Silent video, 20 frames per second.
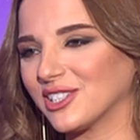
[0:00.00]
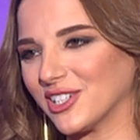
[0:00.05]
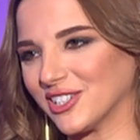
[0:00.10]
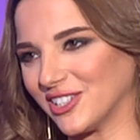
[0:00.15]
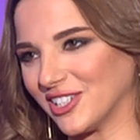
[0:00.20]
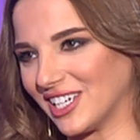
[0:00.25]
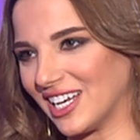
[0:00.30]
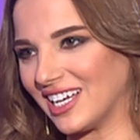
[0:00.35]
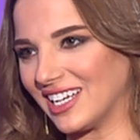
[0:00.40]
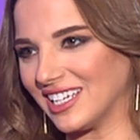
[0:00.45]

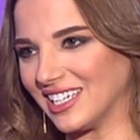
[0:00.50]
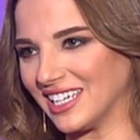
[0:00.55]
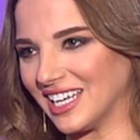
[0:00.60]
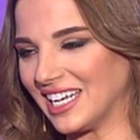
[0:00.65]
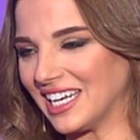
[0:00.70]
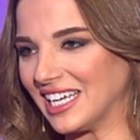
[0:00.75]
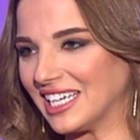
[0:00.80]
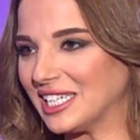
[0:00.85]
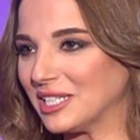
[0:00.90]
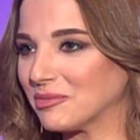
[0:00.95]
دكتور الا
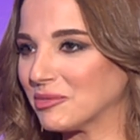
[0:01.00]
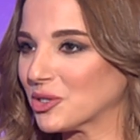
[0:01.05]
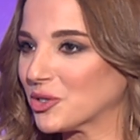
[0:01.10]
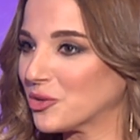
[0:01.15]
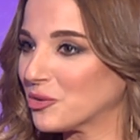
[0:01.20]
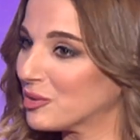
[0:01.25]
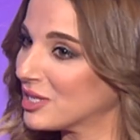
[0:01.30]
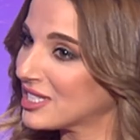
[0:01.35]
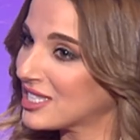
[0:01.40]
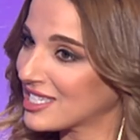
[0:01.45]
نحن اكيد
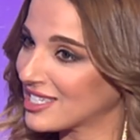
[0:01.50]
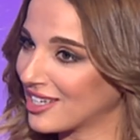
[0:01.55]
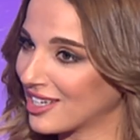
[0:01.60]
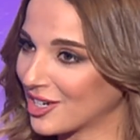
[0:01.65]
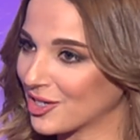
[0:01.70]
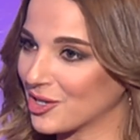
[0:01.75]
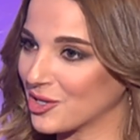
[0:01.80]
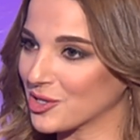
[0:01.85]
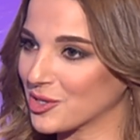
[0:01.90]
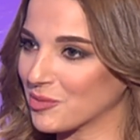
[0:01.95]
بنكون
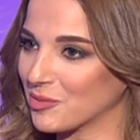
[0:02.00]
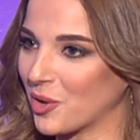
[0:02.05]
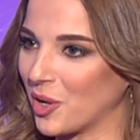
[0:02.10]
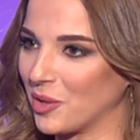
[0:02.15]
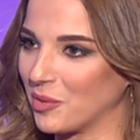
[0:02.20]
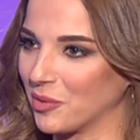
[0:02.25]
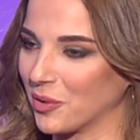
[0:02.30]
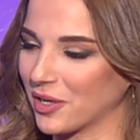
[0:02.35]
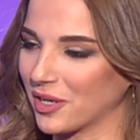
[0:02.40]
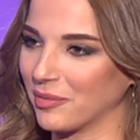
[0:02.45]
بانتظارك الاسبوع
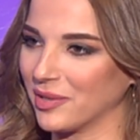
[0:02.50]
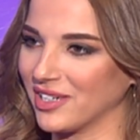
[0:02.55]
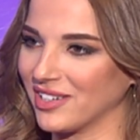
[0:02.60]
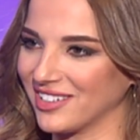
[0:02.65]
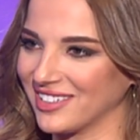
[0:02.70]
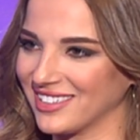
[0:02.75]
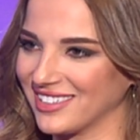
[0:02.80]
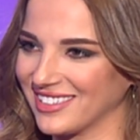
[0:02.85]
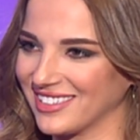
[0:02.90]
المقبل